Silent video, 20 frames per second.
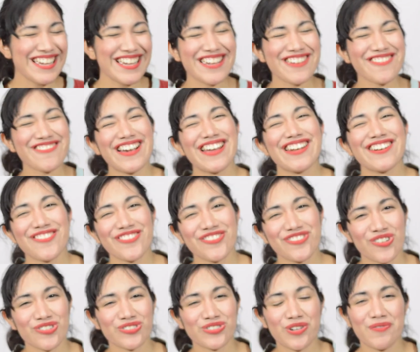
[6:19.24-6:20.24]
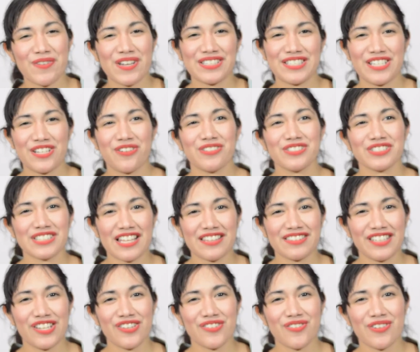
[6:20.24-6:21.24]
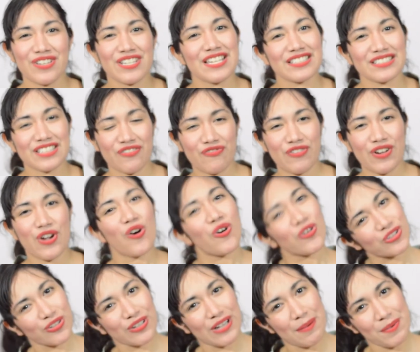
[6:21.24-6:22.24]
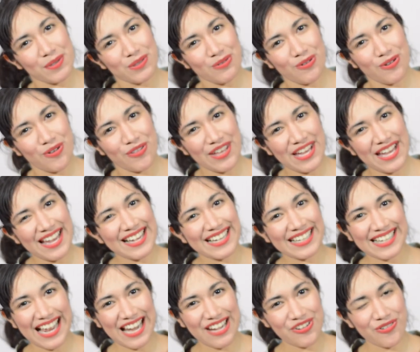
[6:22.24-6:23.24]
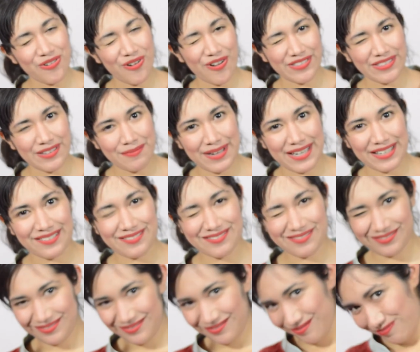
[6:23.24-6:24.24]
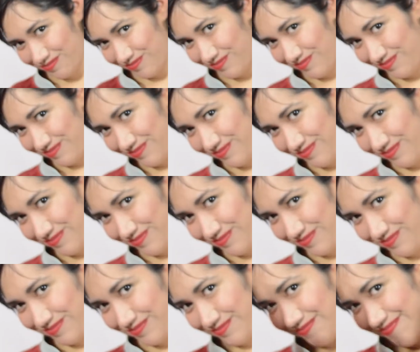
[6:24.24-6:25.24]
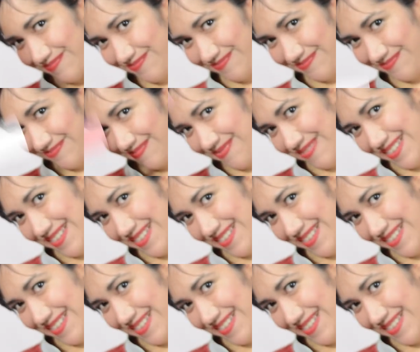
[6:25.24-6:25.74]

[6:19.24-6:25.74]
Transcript: Y bueno, yo soy Betsy Constantino y este fue otro capítulo de Calio On Demand. Bye.